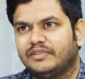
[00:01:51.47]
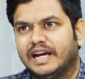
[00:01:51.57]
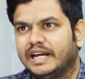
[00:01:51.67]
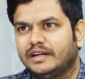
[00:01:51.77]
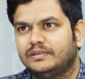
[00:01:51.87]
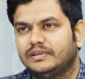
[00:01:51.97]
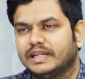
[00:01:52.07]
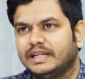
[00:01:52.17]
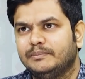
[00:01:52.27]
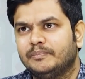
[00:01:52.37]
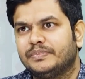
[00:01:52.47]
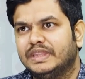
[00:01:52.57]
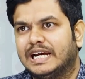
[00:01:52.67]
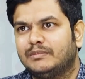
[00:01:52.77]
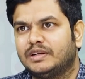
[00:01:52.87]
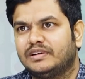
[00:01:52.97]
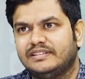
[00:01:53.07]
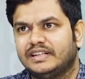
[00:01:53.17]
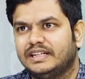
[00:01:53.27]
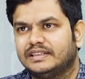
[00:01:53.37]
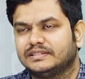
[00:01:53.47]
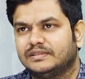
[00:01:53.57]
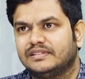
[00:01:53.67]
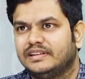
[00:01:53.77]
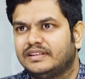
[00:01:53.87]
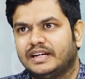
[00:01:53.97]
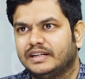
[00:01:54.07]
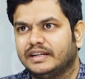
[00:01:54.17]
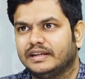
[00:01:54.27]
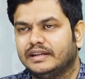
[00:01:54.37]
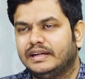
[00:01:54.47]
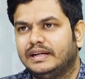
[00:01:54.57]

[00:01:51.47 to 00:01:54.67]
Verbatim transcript: ఫైవ్ హండ్రెడ్ ఉంటే దాన్ని మనం రీసేల్ చేస్తాం సిక్స్ హండ్రెడ్కి